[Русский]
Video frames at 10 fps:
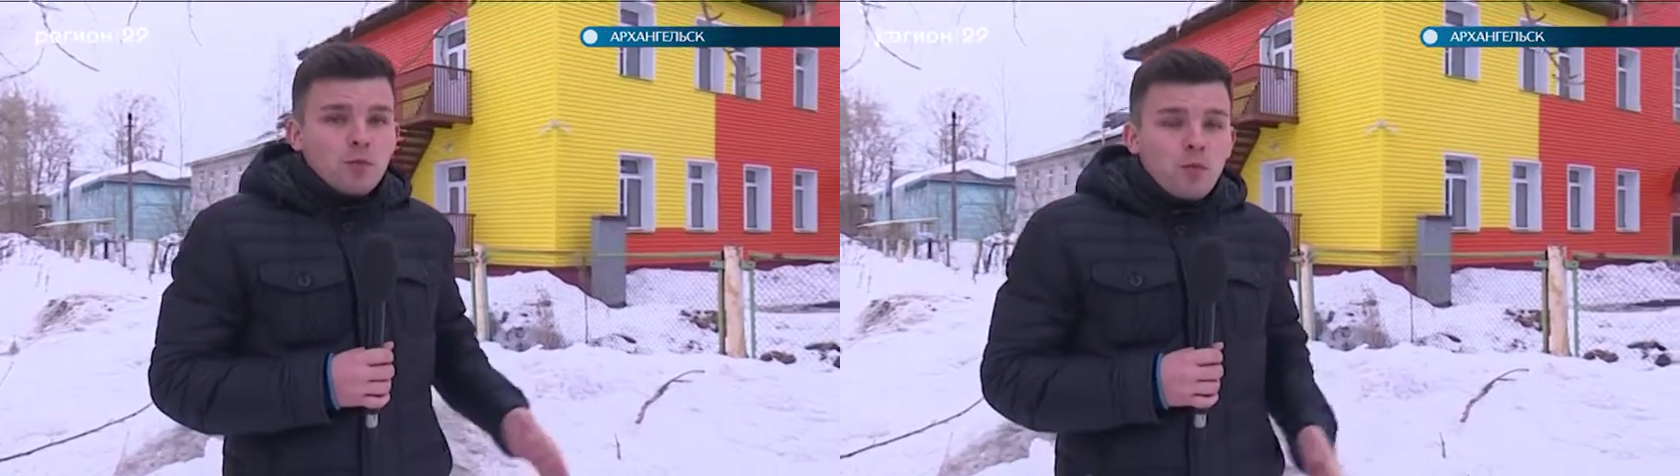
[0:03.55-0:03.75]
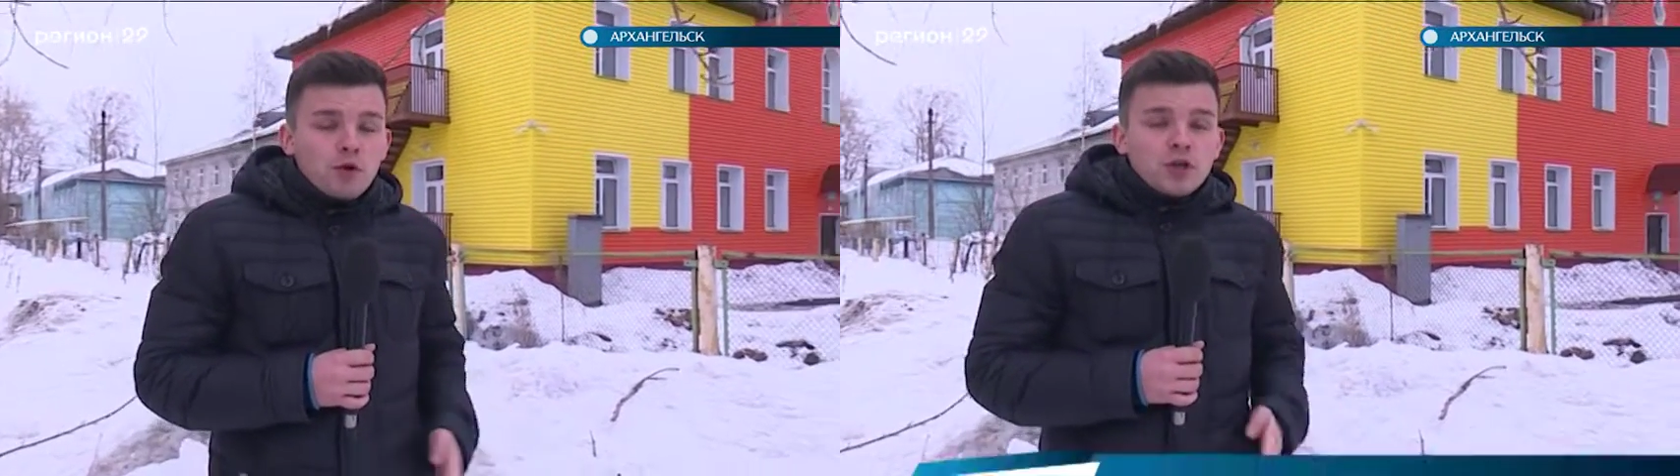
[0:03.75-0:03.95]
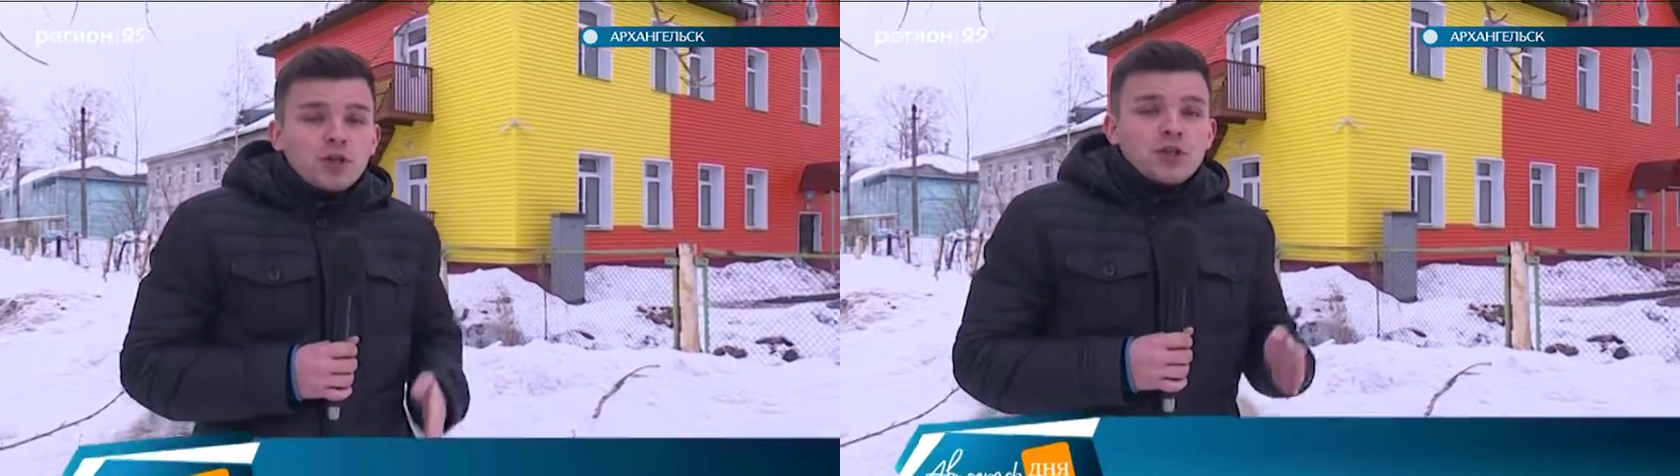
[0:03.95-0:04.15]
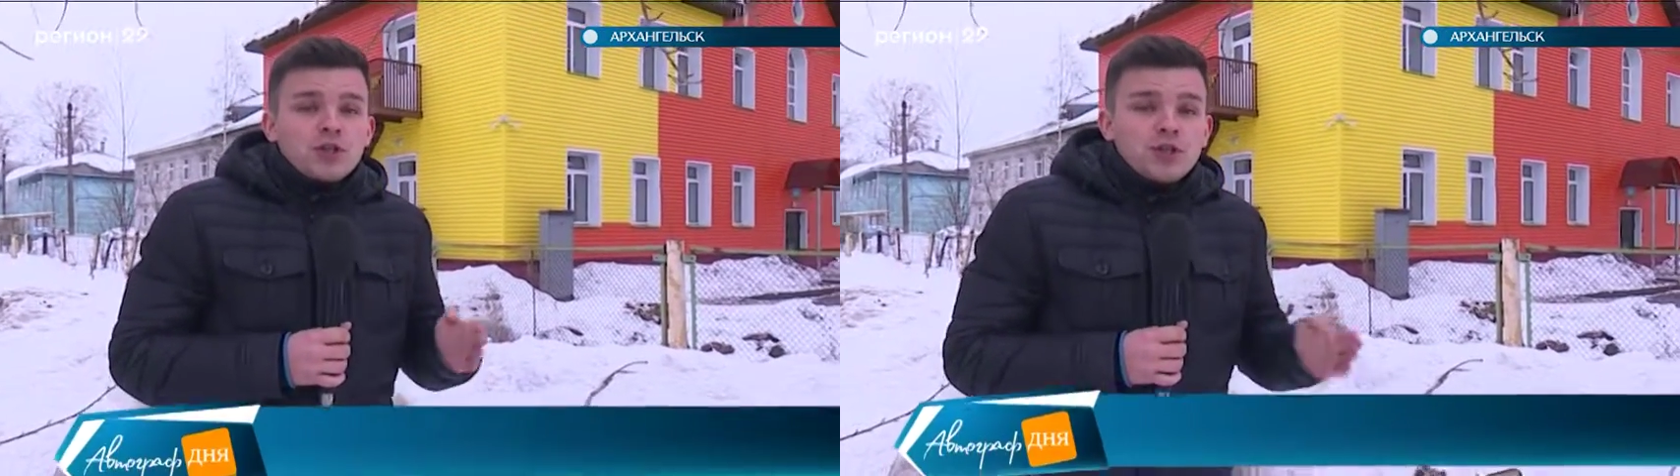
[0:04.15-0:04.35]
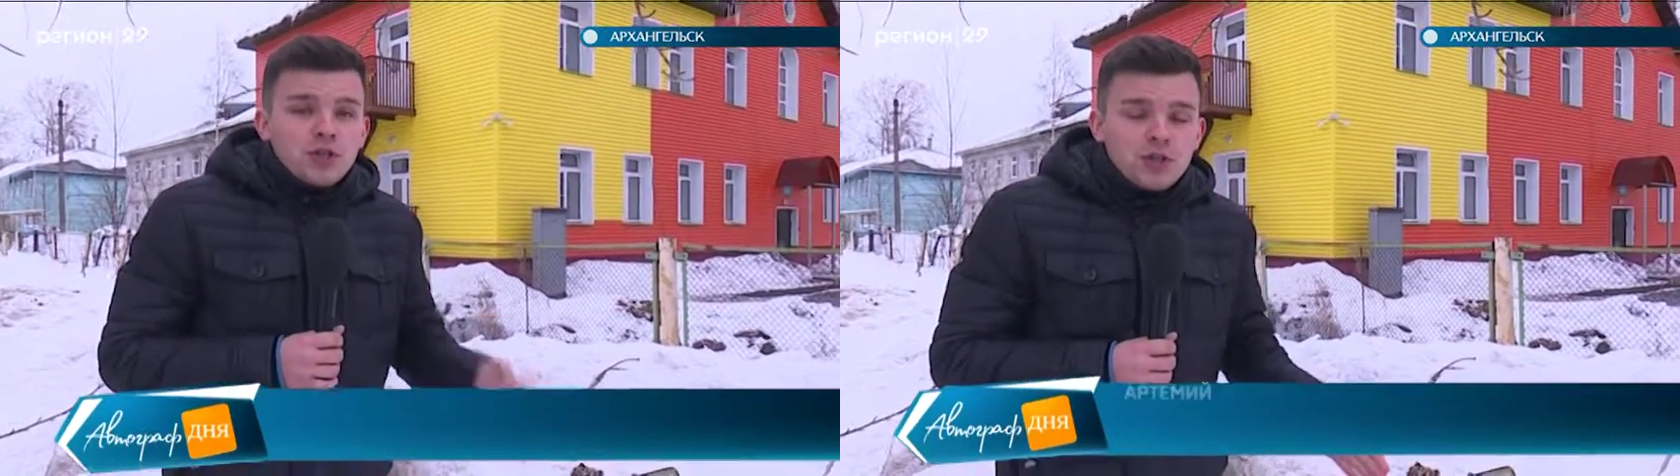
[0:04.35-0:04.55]
больше
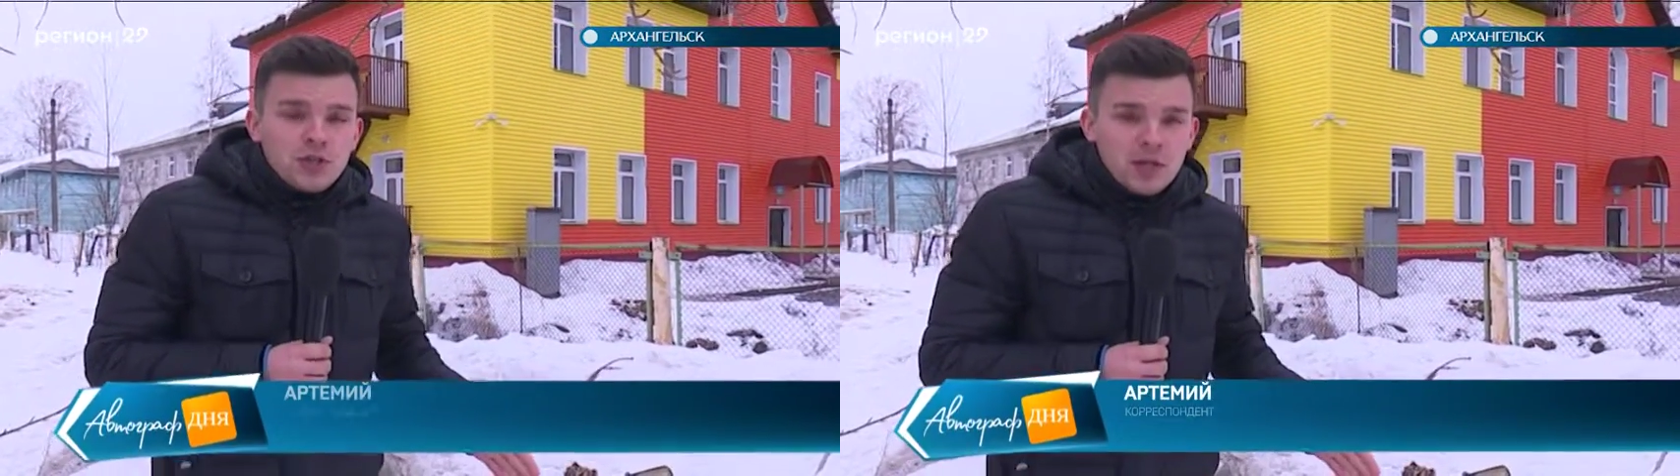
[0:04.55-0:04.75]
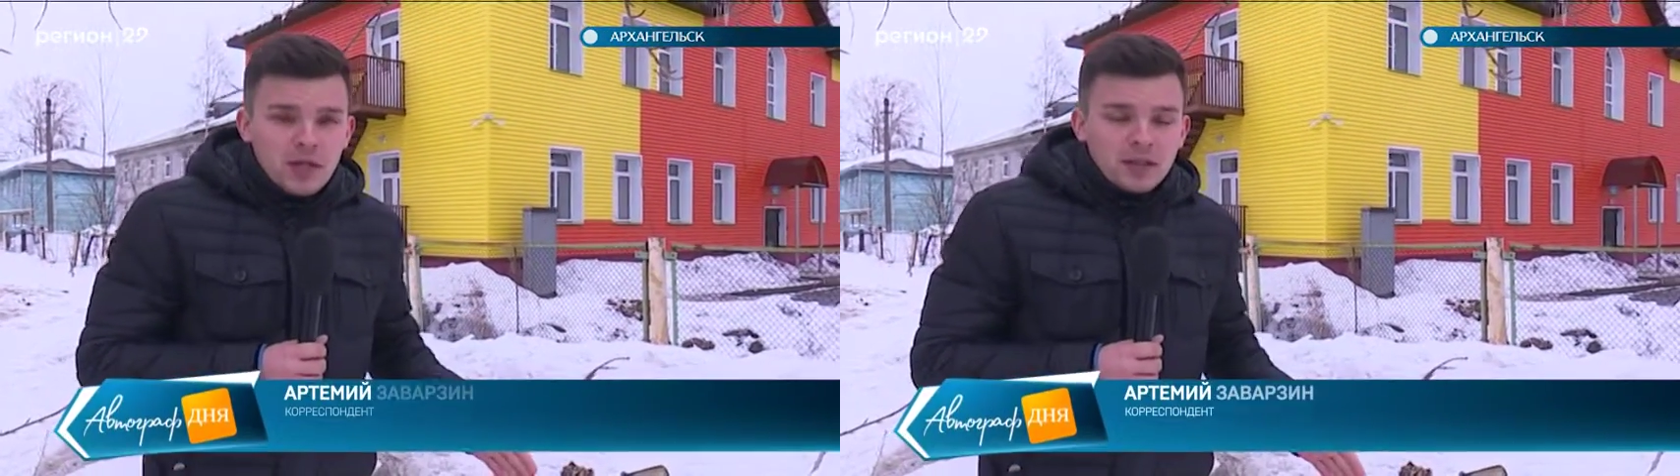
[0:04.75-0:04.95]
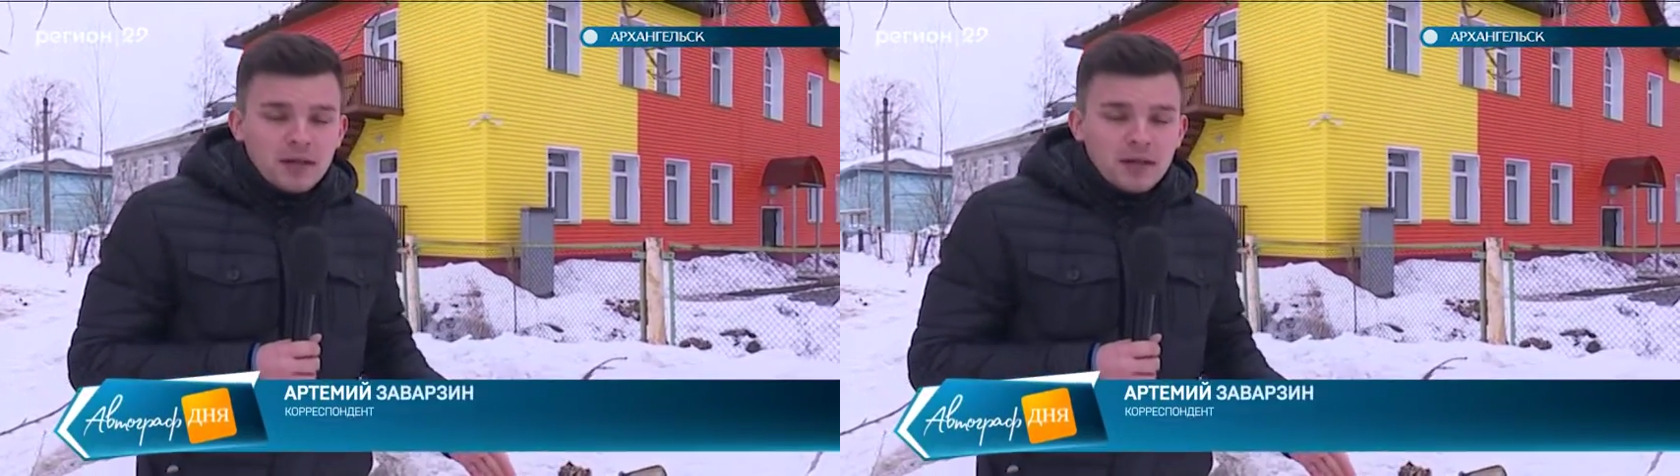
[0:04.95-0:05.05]
60 лет.